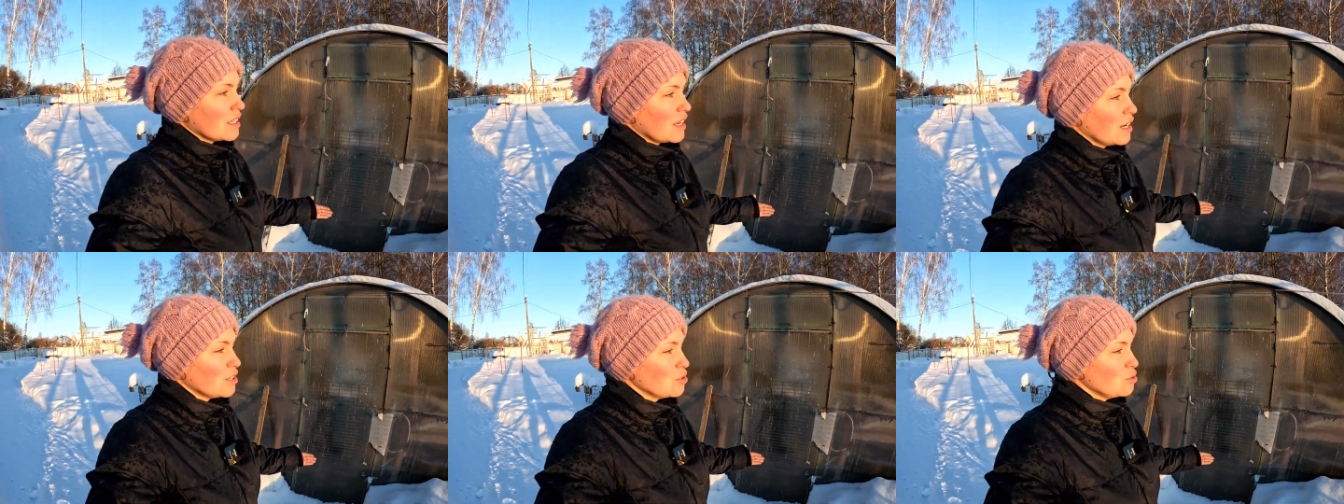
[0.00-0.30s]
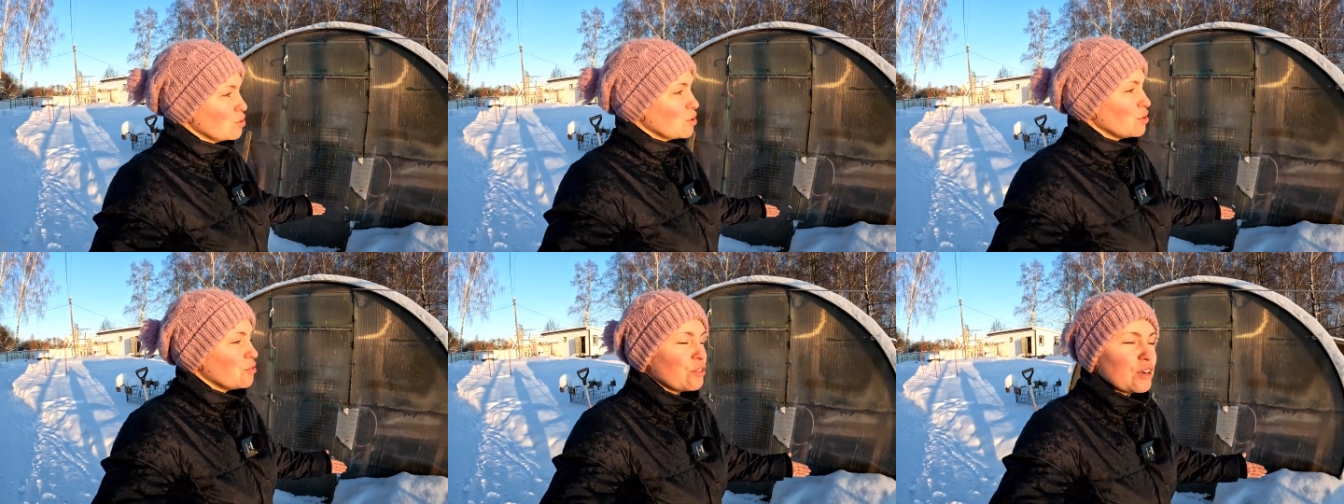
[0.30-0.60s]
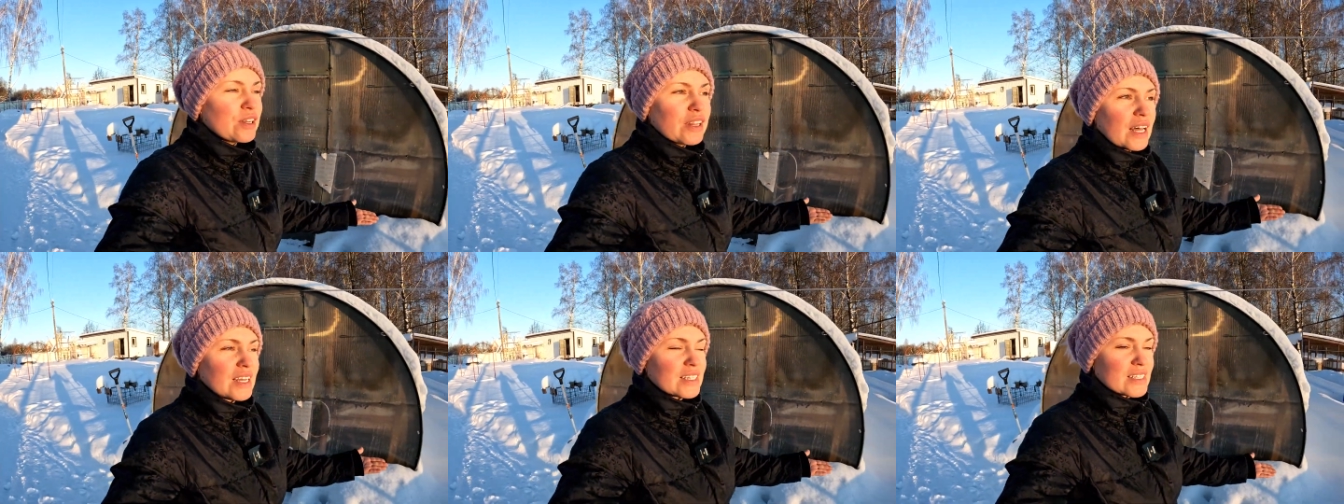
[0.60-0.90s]
Как только в
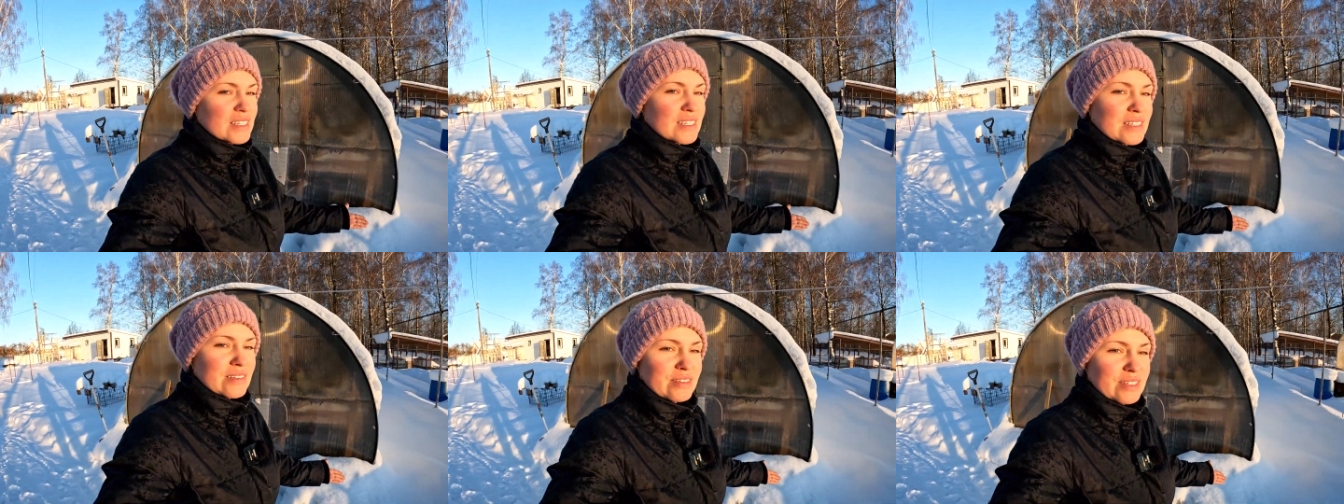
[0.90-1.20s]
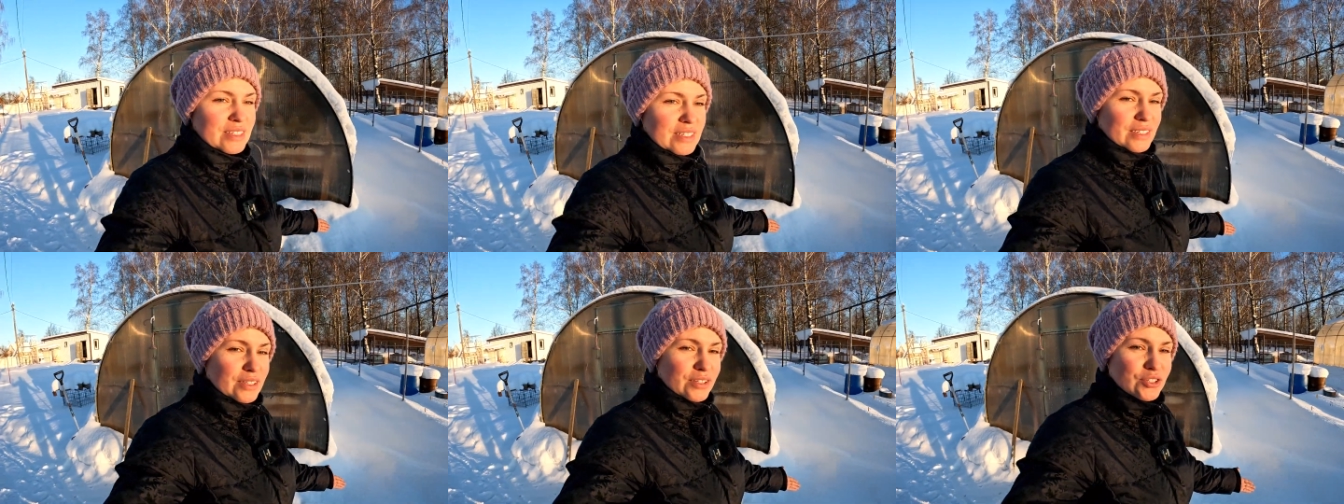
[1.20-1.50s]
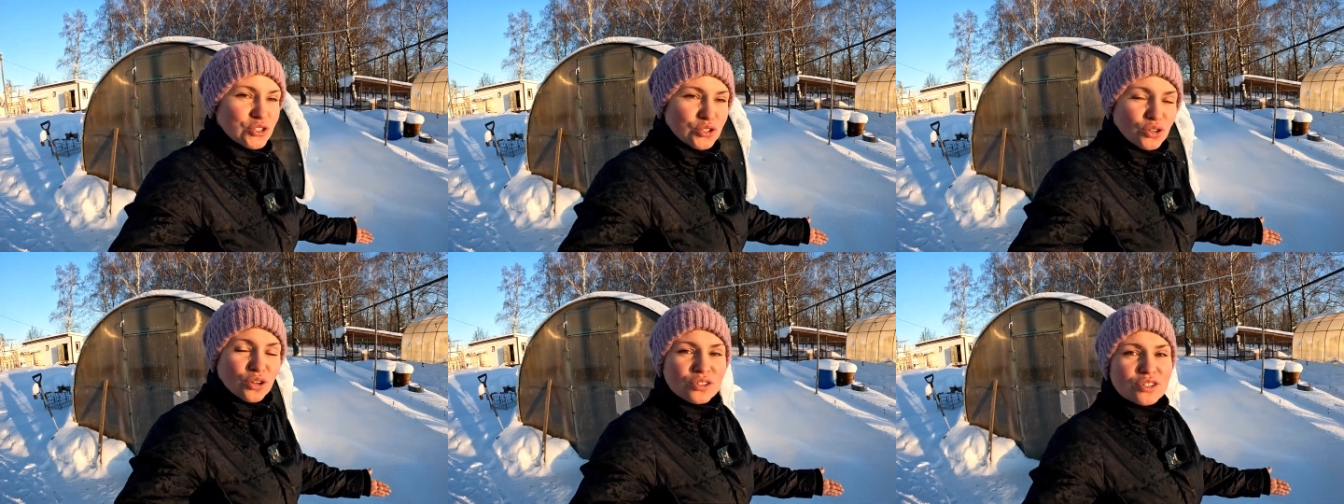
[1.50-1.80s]
глаз засветило
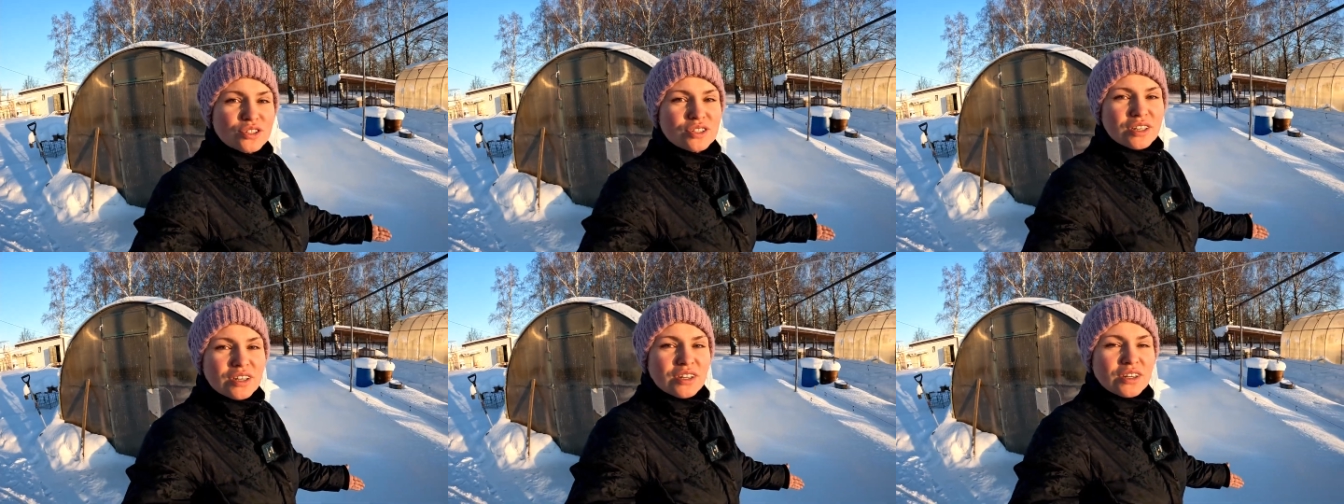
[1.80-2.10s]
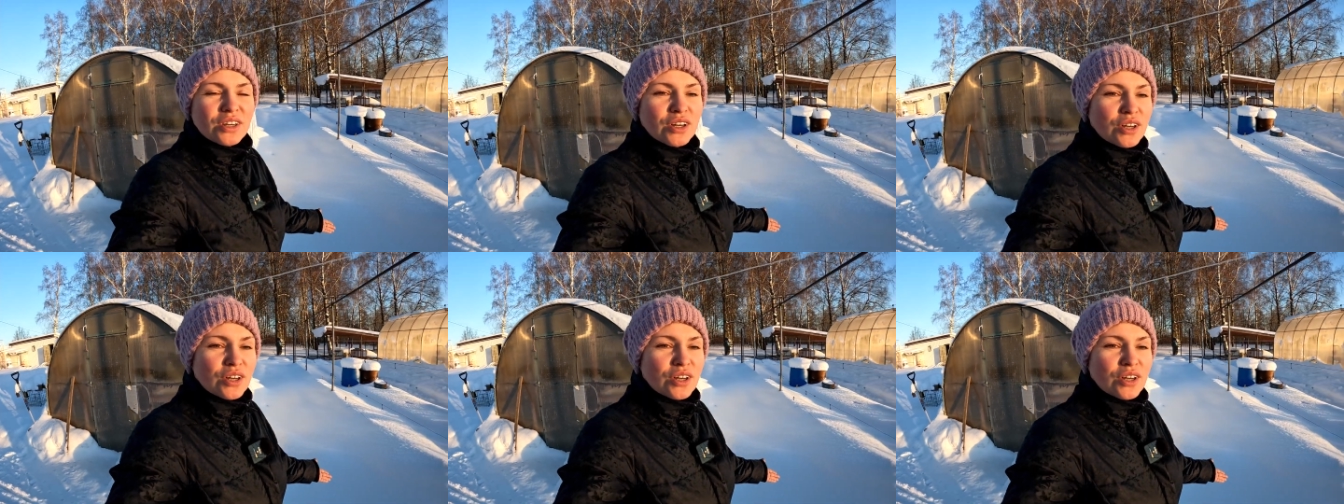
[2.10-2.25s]
солнце,